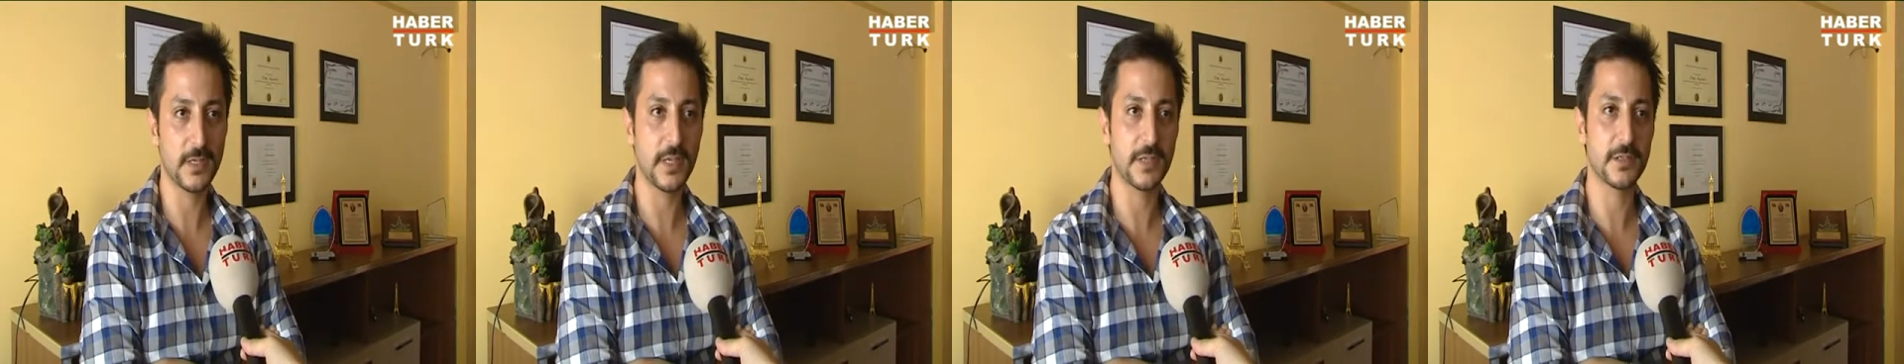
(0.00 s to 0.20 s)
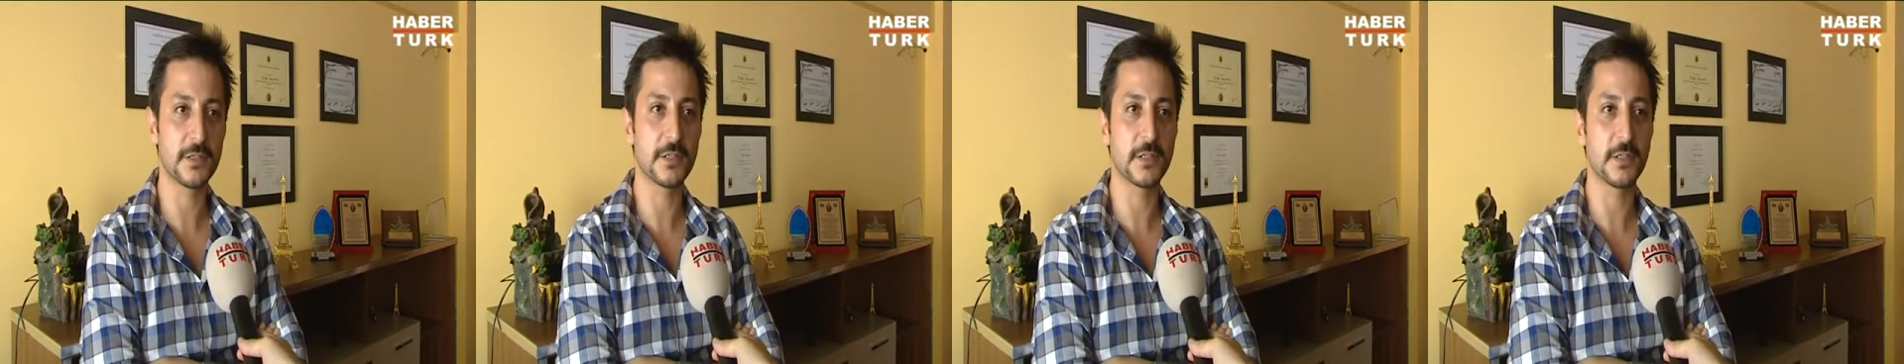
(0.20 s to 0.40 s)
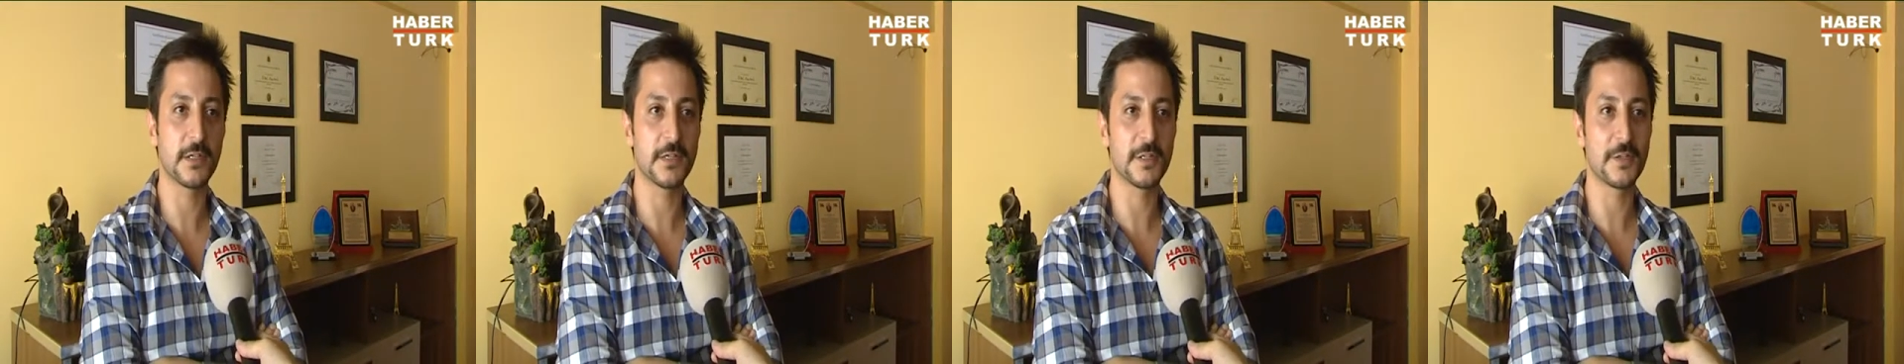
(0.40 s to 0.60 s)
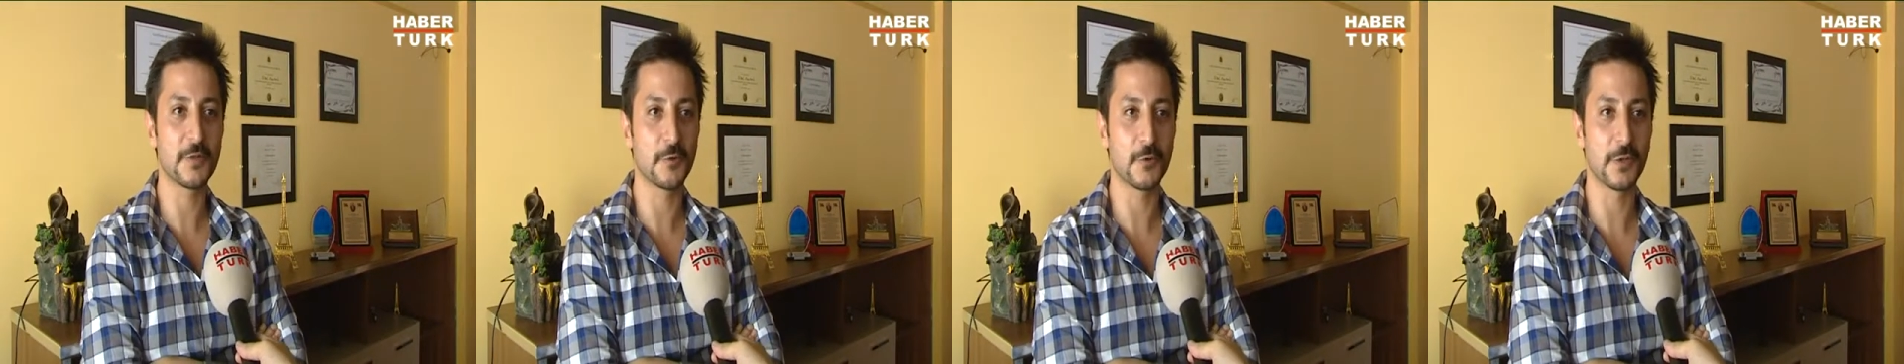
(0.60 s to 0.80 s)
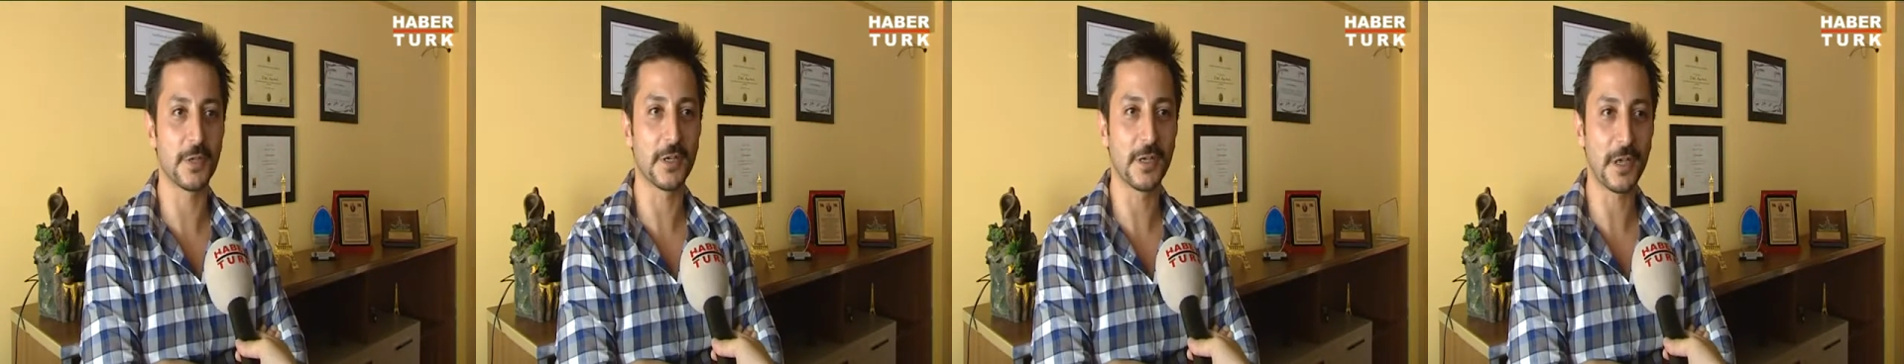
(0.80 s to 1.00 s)
Yanlışlıkla
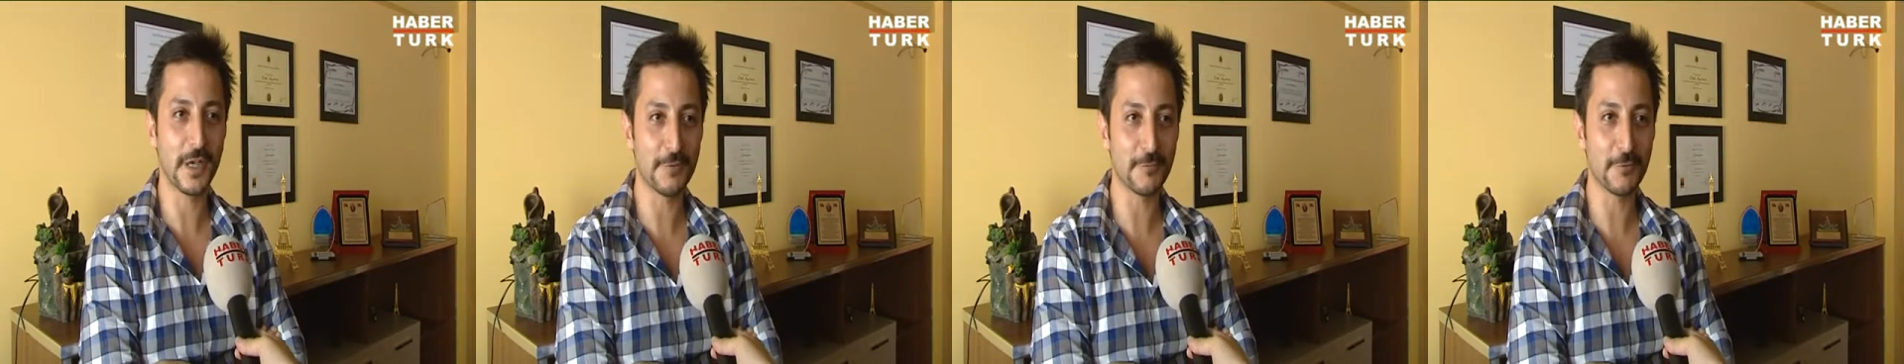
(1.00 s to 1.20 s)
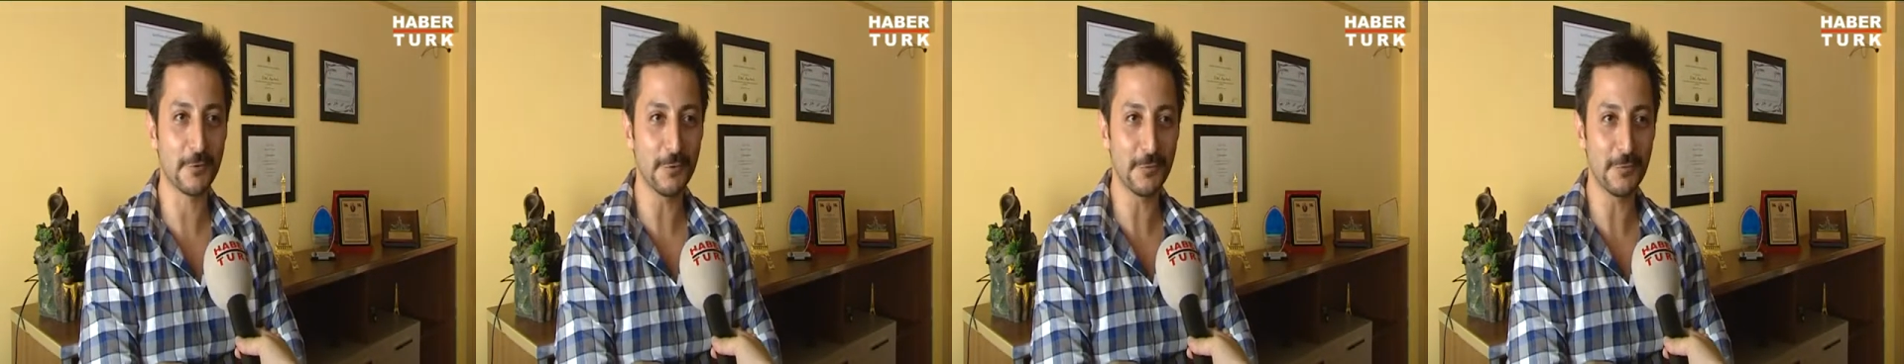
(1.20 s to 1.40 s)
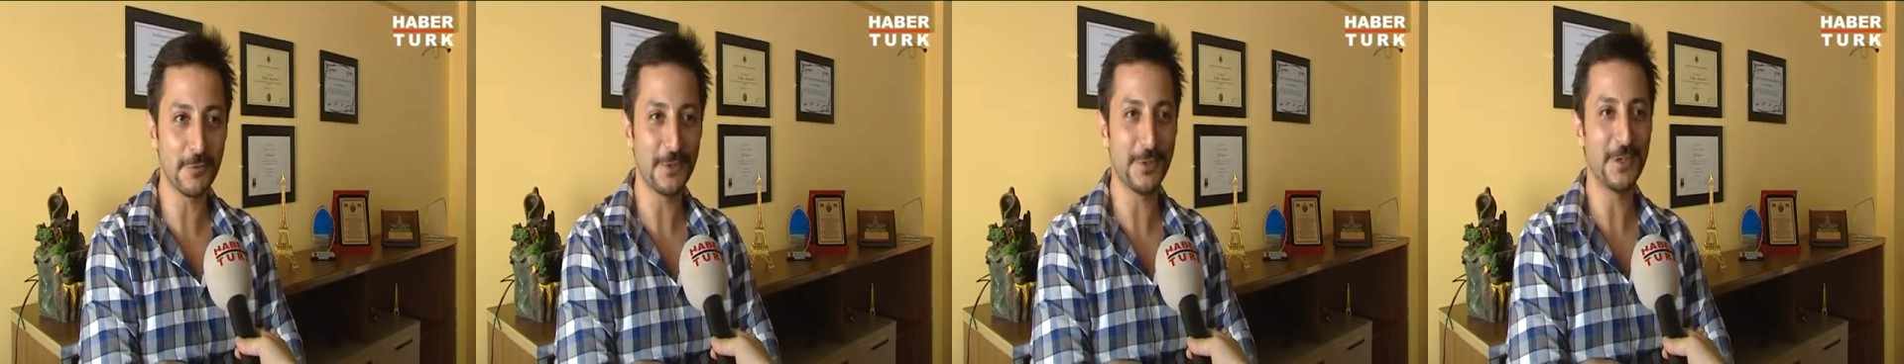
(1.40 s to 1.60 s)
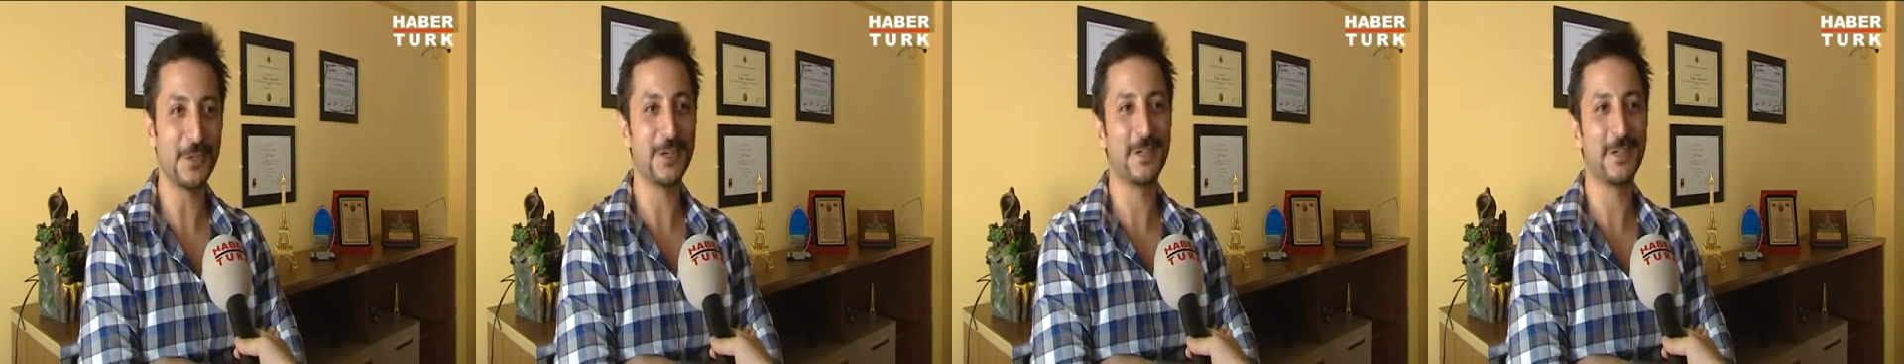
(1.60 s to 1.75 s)
Arizona'da kaybolup